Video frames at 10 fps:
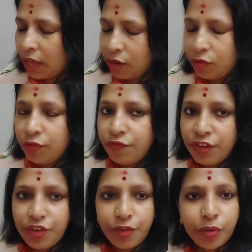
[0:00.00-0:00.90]
এখন
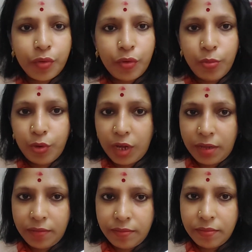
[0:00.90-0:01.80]
ভিডিও করব না
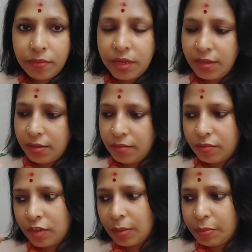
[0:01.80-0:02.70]
মানে
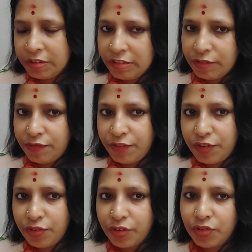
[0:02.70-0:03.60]
চার পাঁচ দিন
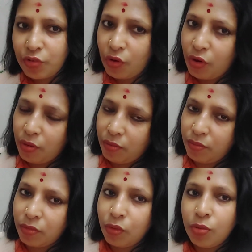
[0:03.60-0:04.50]
ভিডিও একটু
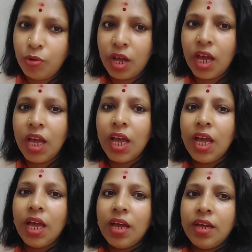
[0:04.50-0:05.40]
করব না
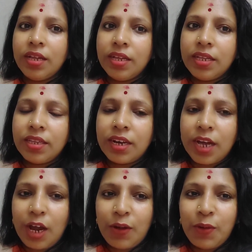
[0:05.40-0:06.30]
তার
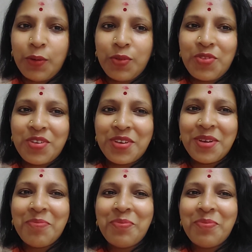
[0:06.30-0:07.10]
কারণ হচ্ছে